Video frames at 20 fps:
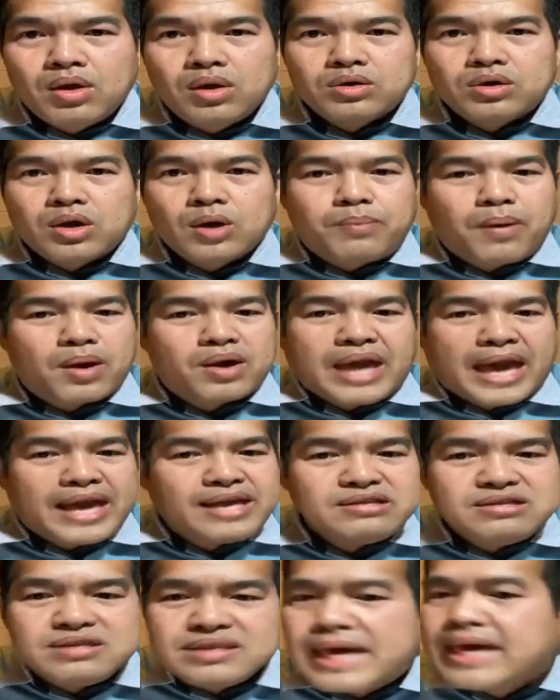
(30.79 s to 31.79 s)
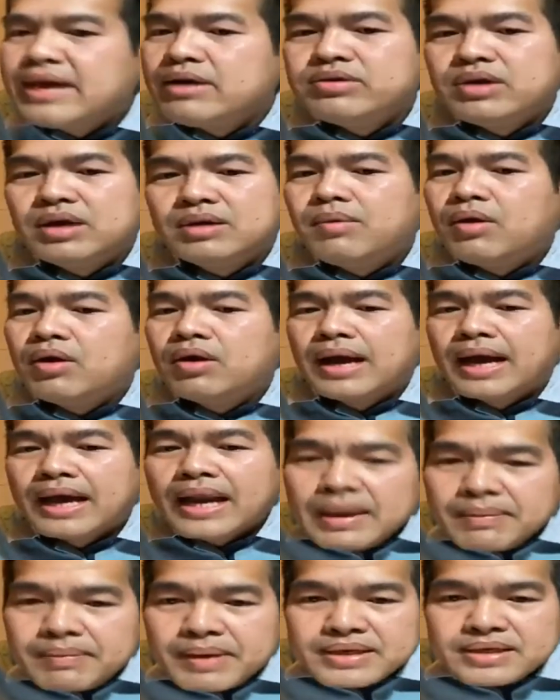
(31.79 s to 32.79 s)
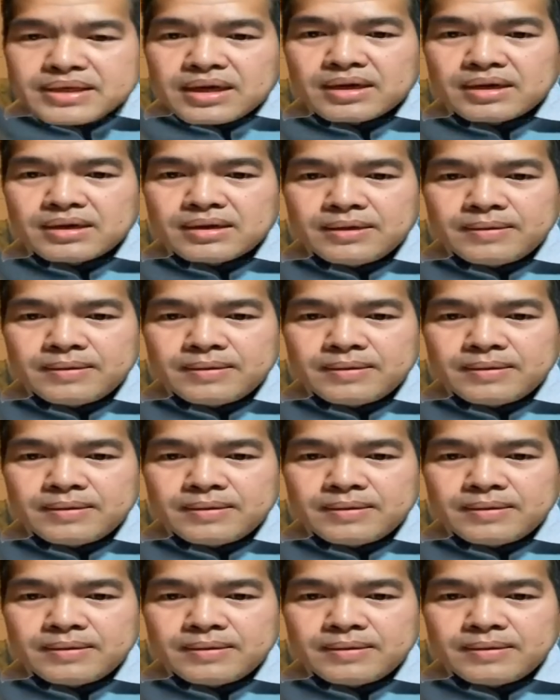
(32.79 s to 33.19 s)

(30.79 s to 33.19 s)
cứ bật cạch nheo dân mòn hai đấy ban dân